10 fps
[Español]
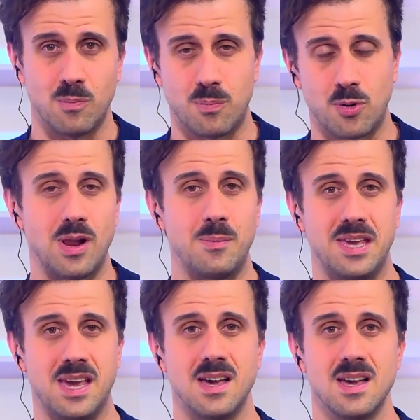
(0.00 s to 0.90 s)
un
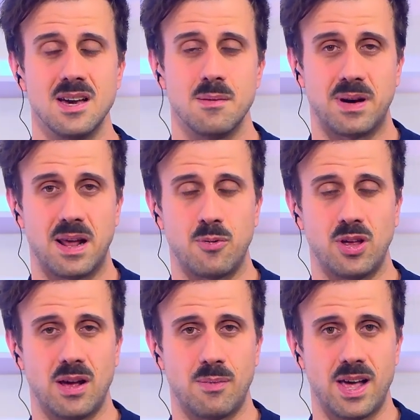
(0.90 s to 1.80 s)
problemilla para
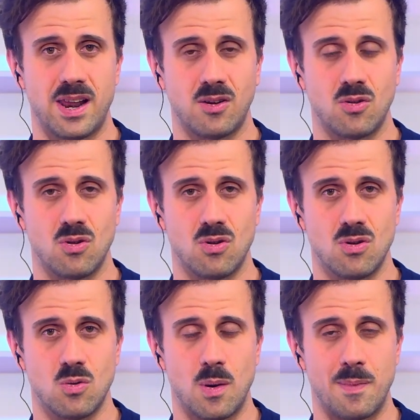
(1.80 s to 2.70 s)
poder hablar
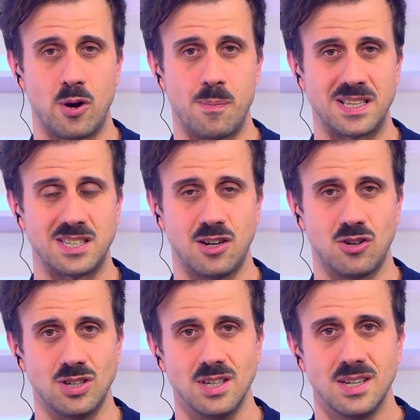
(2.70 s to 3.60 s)
con Juan Manuel
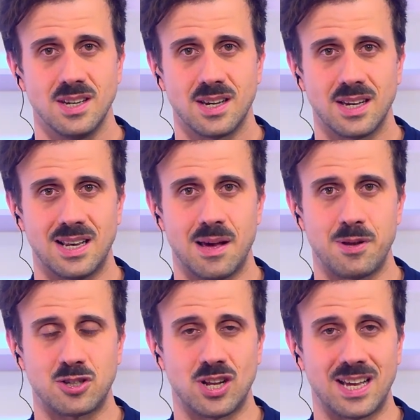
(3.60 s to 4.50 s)
Pacheco, que es la
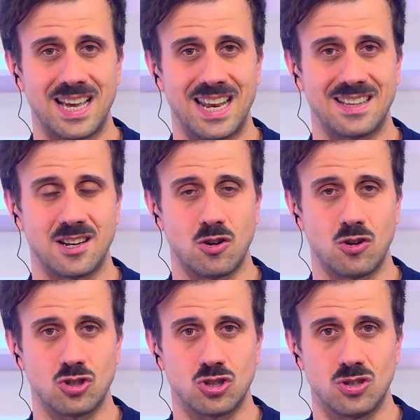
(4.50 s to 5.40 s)
persona que quiere estar con
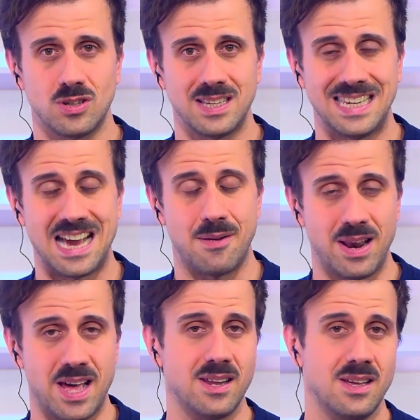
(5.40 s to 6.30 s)
nosotros, y
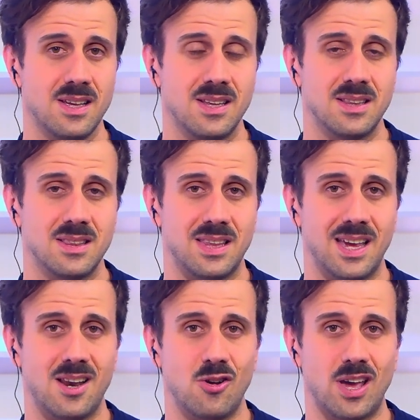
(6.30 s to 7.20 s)
hablar
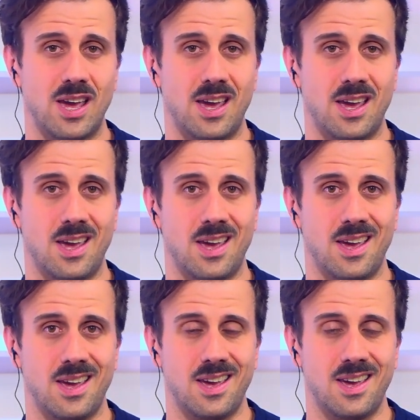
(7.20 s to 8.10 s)
de lo
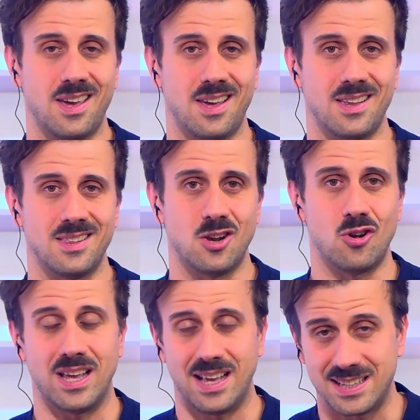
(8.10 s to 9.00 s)
que, de
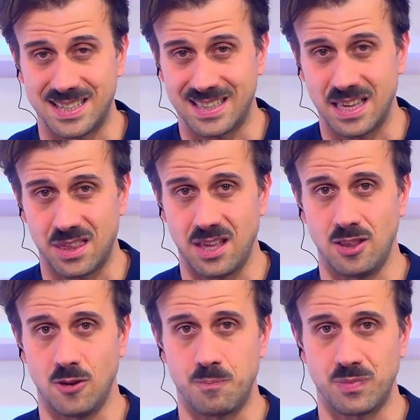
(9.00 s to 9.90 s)
lo que se está
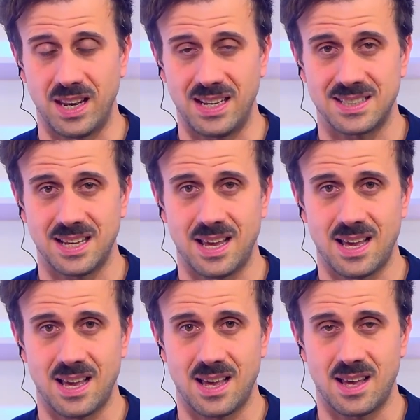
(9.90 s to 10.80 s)
haciendo en
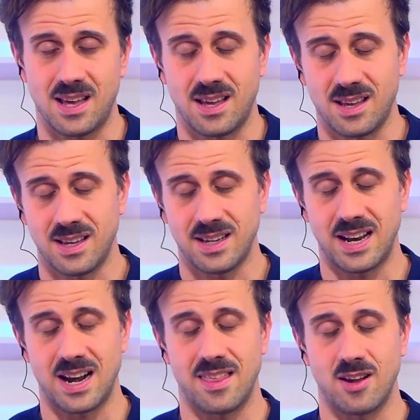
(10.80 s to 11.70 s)
esa ah,
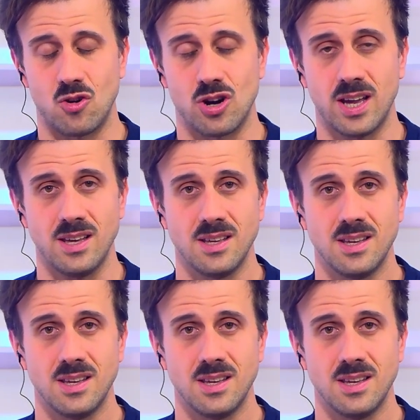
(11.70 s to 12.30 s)
Granada Coge.